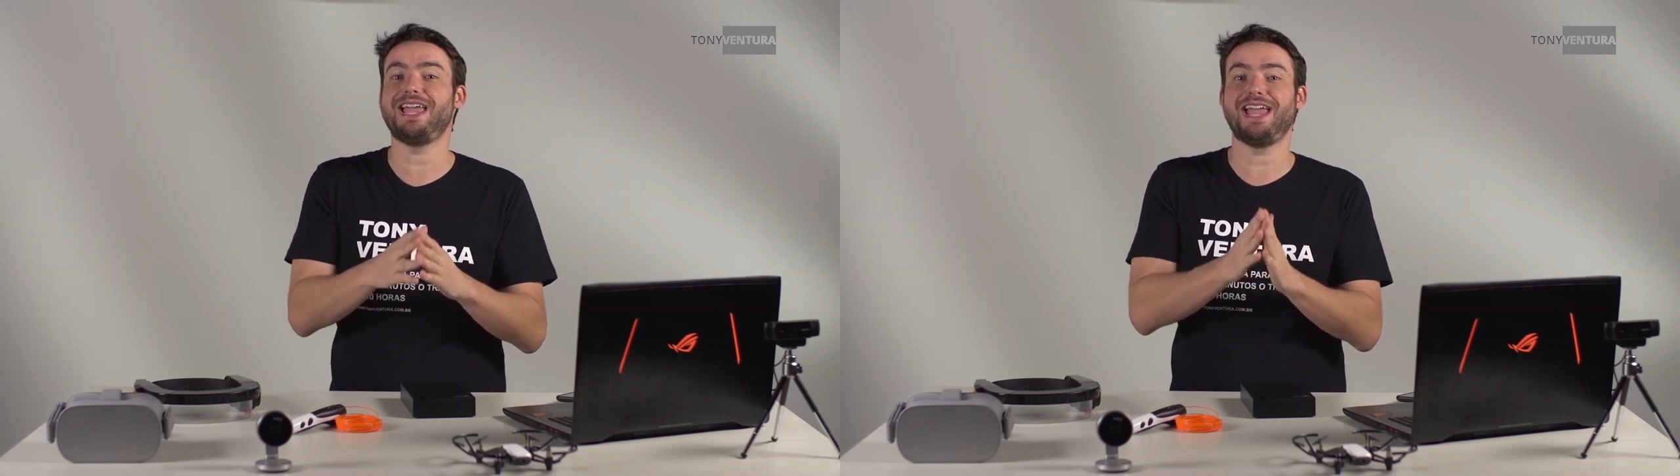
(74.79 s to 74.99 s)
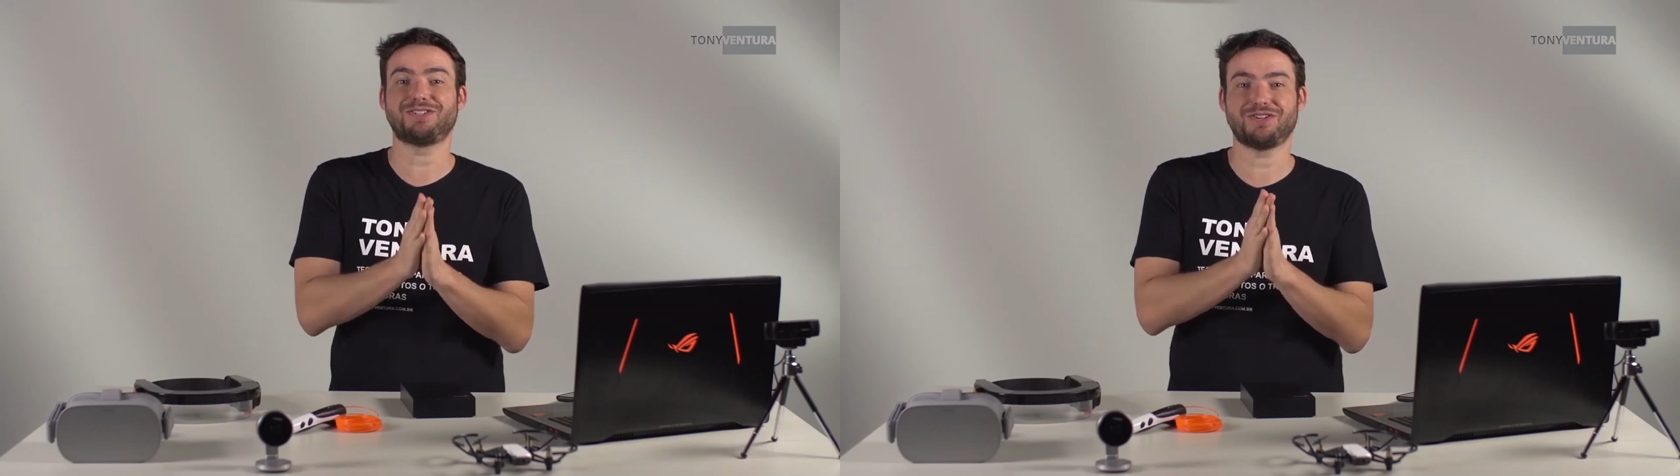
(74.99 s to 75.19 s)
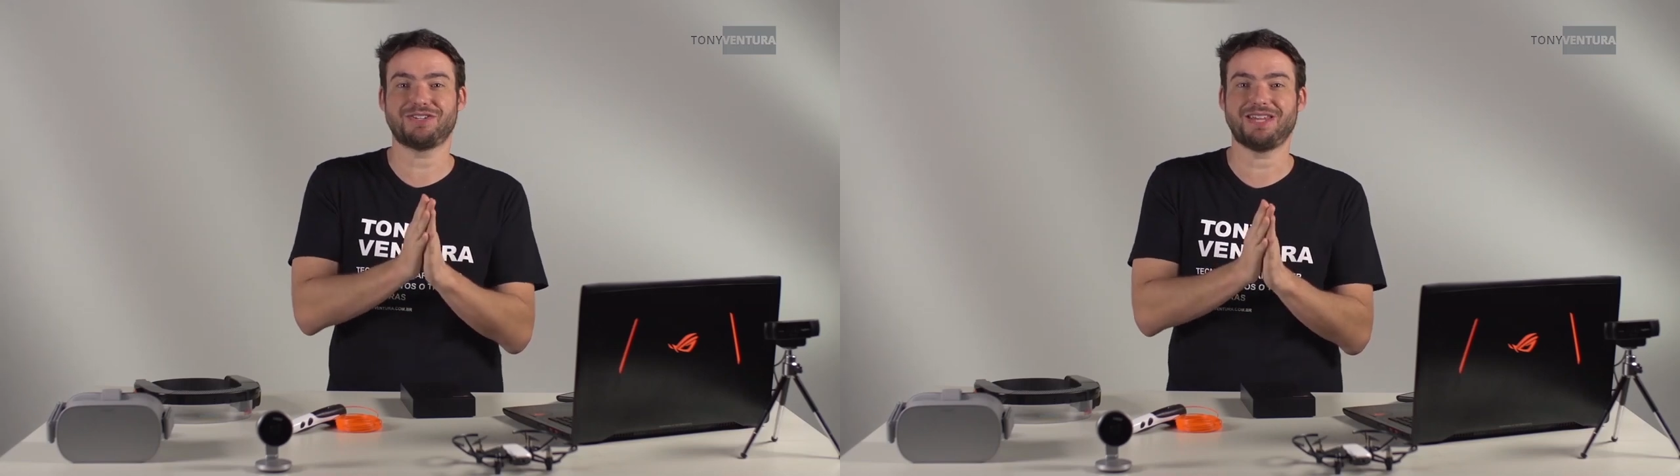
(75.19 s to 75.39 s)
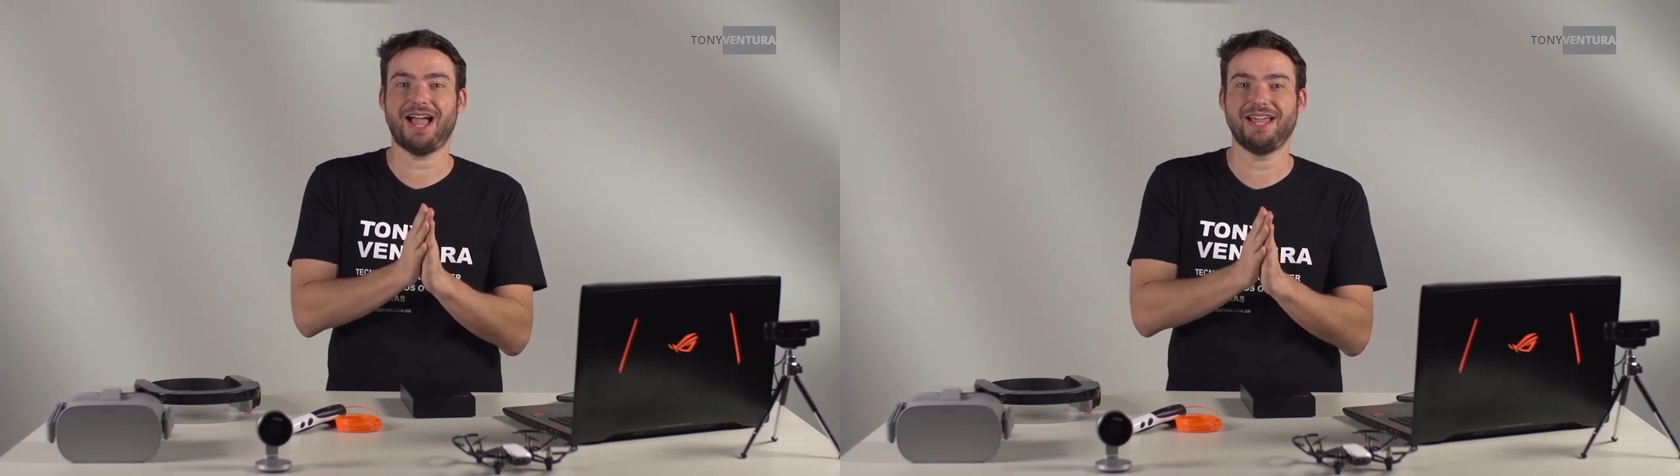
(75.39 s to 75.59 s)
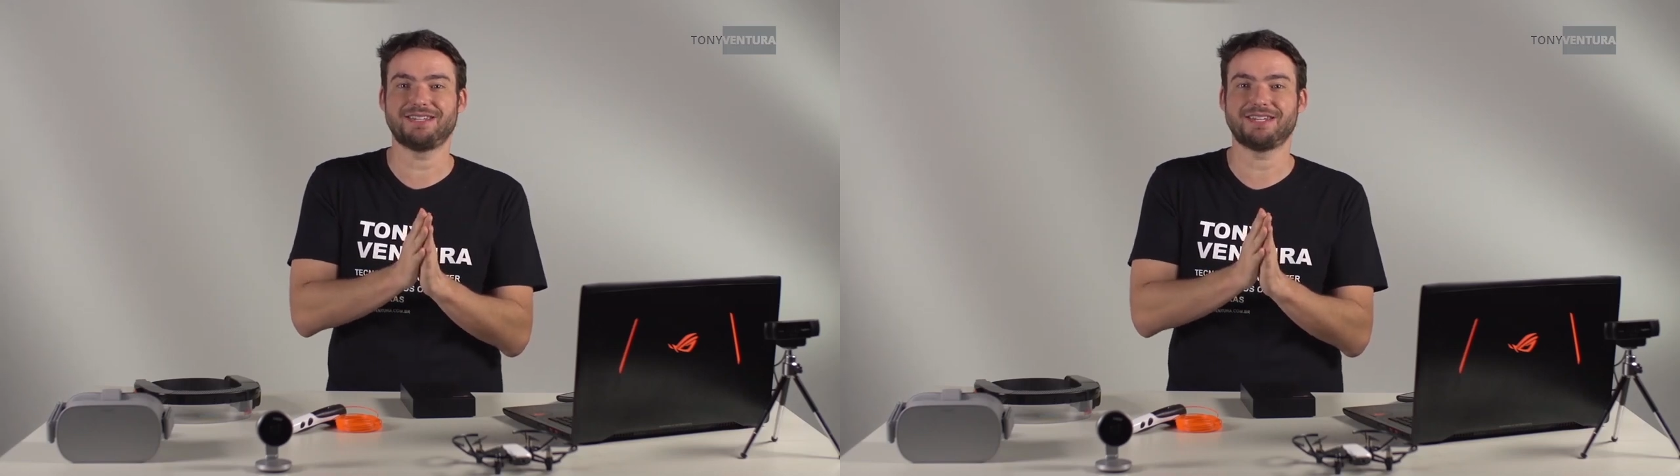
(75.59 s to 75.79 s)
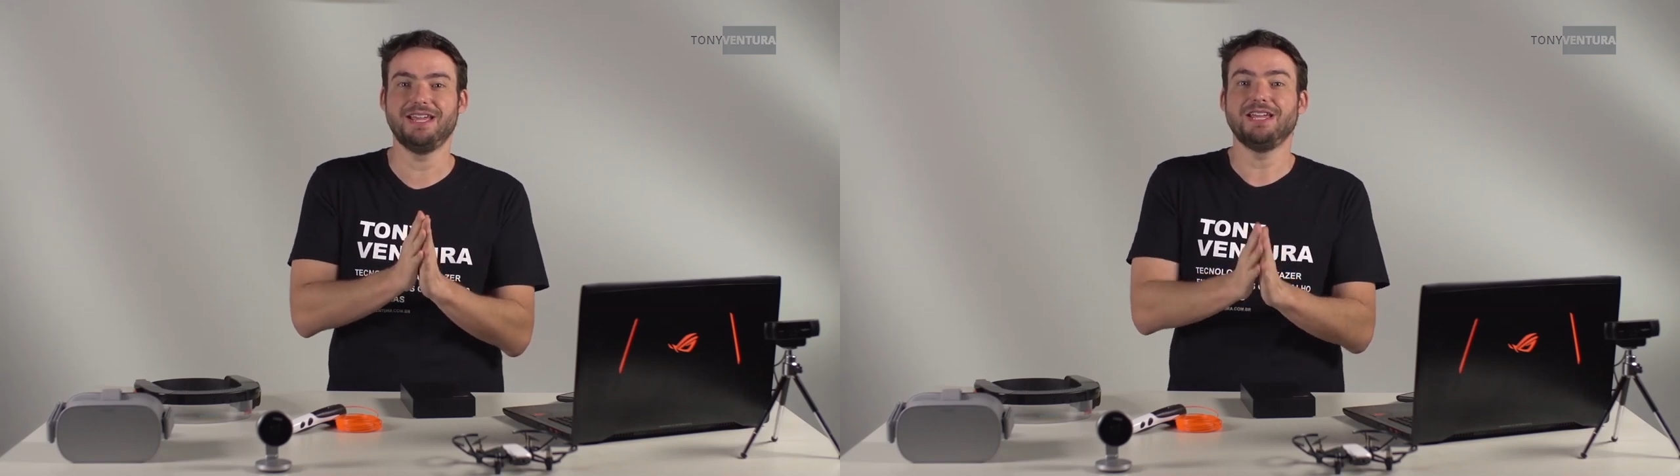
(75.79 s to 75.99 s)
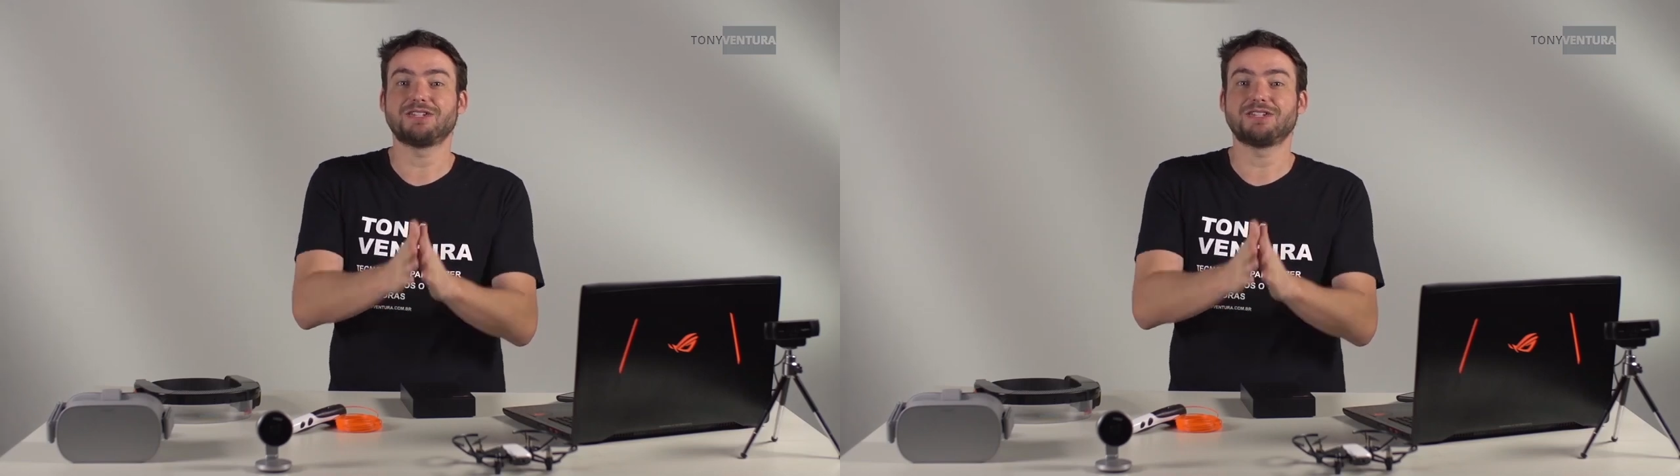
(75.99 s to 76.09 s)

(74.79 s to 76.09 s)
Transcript: em redes sociais